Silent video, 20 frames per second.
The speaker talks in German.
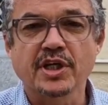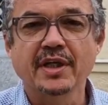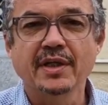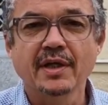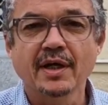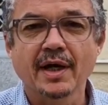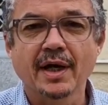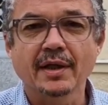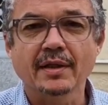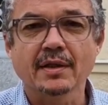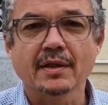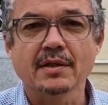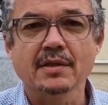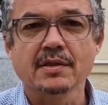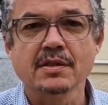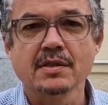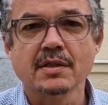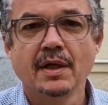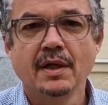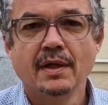
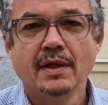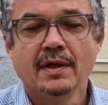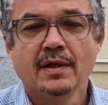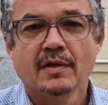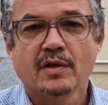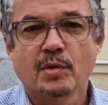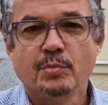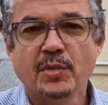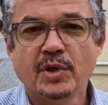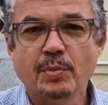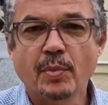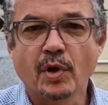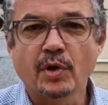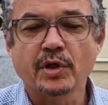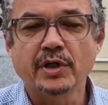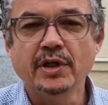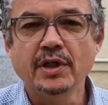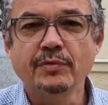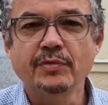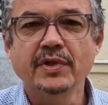Kindergartens, damit wir auch
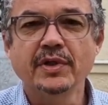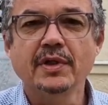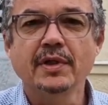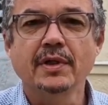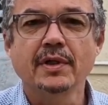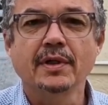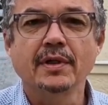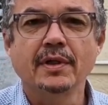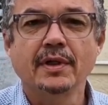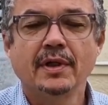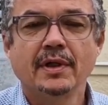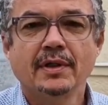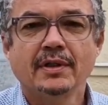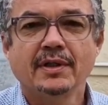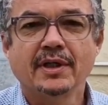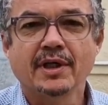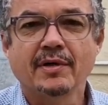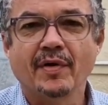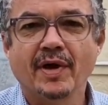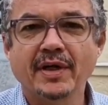hier wieder
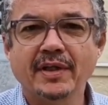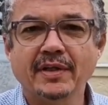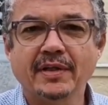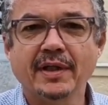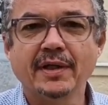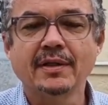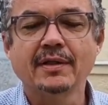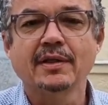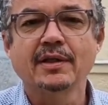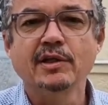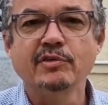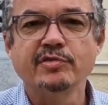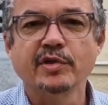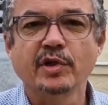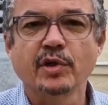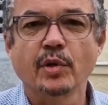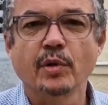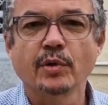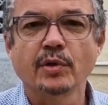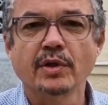die Qualität
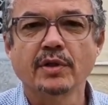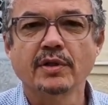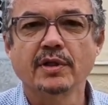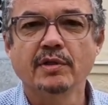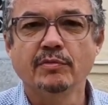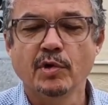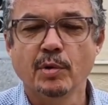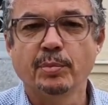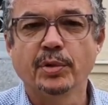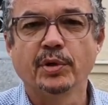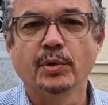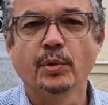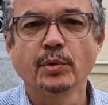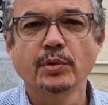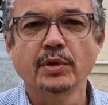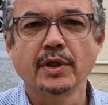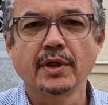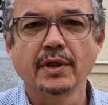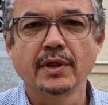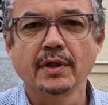liefern können, die wir
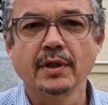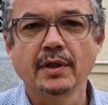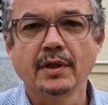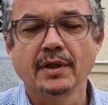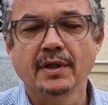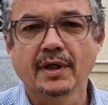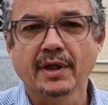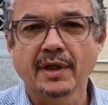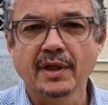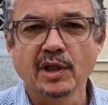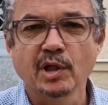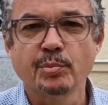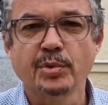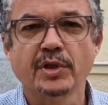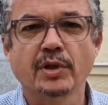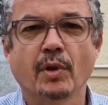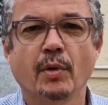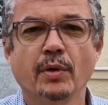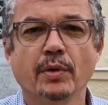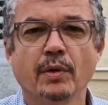benötigen in der
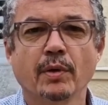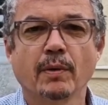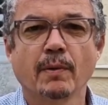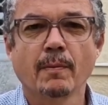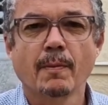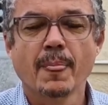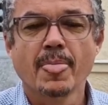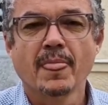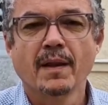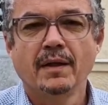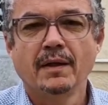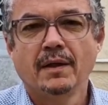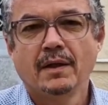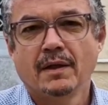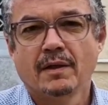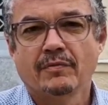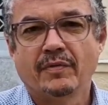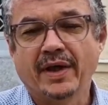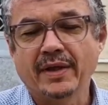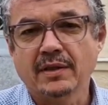Kinderbetreuung.
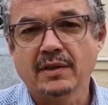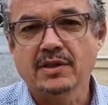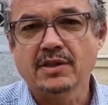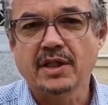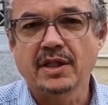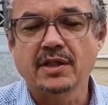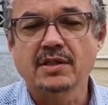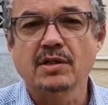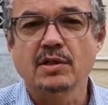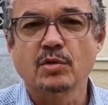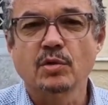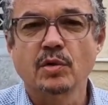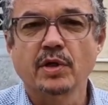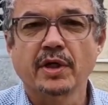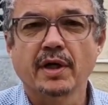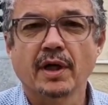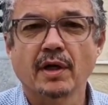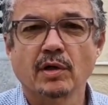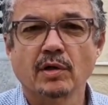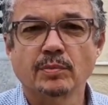Weiters geht es
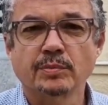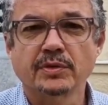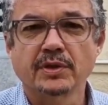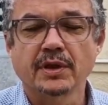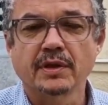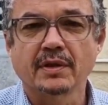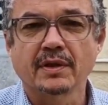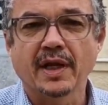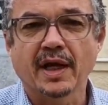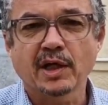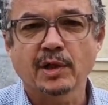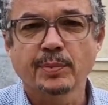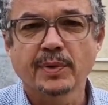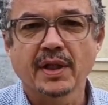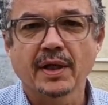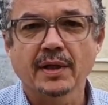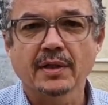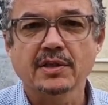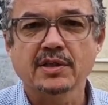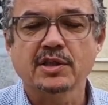natürlich auch um die
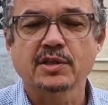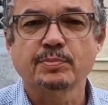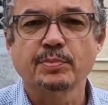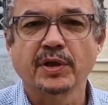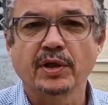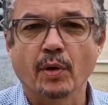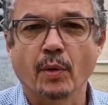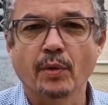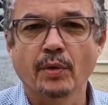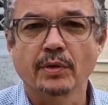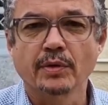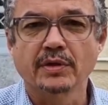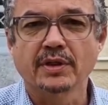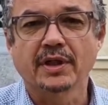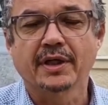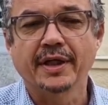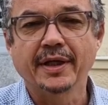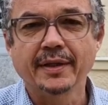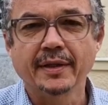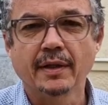Nachmittagsbetreuung
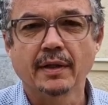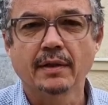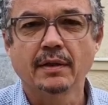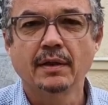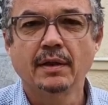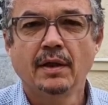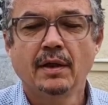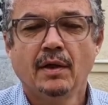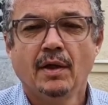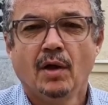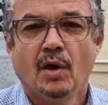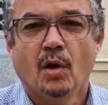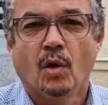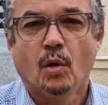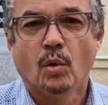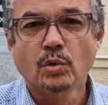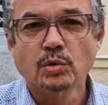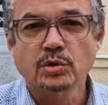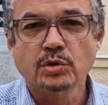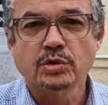der Kinder.
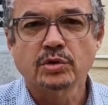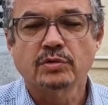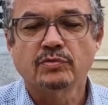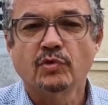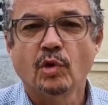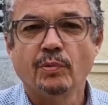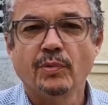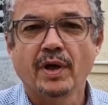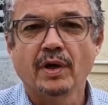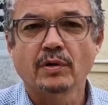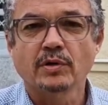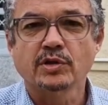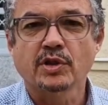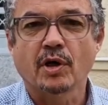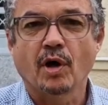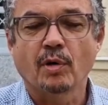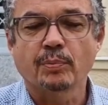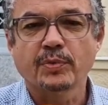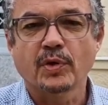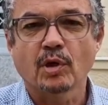Und wo wir
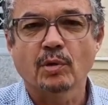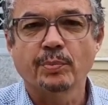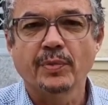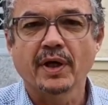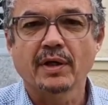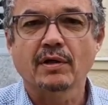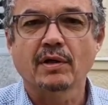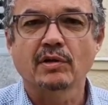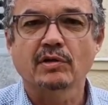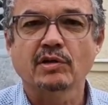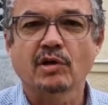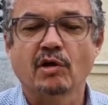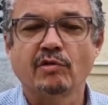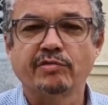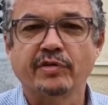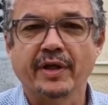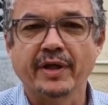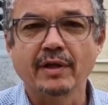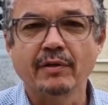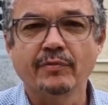unser Hauptaugenmerk auch
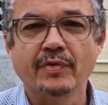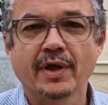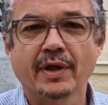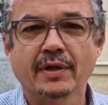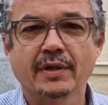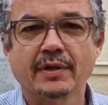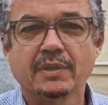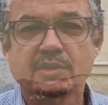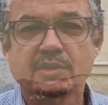drauf legen werden,